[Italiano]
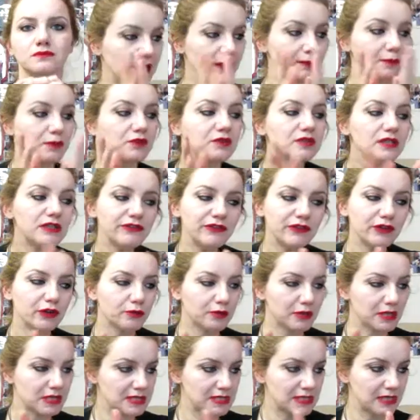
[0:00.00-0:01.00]
le
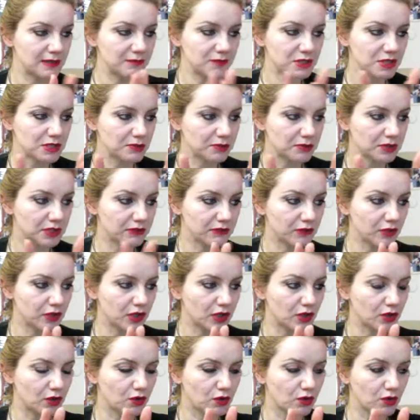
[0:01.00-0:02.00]
modifico per il semplice motivo
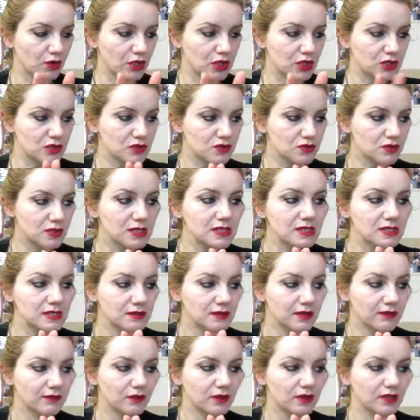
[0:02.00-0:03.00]
che non ho
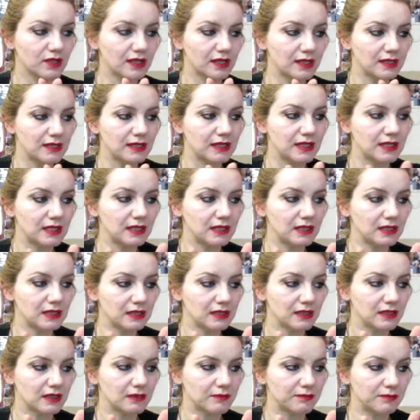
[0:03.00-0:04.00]
nessunissima voglia di
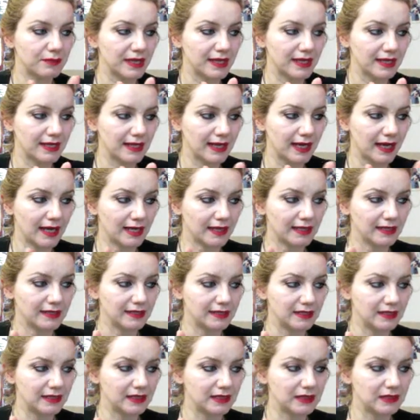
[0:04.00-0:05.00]
eh, parlare
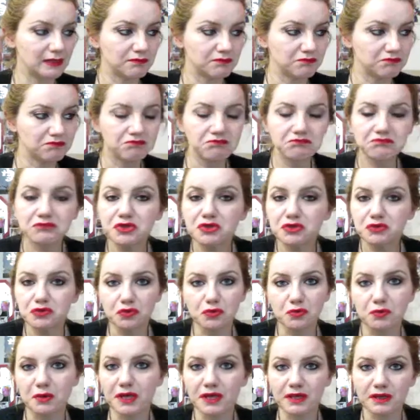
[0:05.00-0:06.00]
di
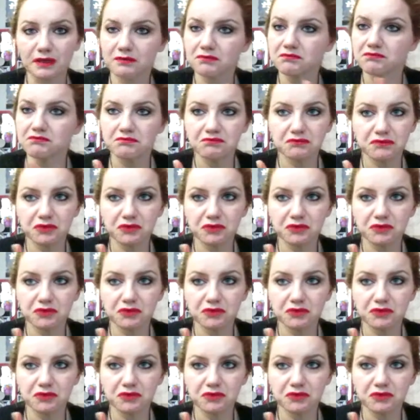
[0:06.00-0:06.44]
youtuber,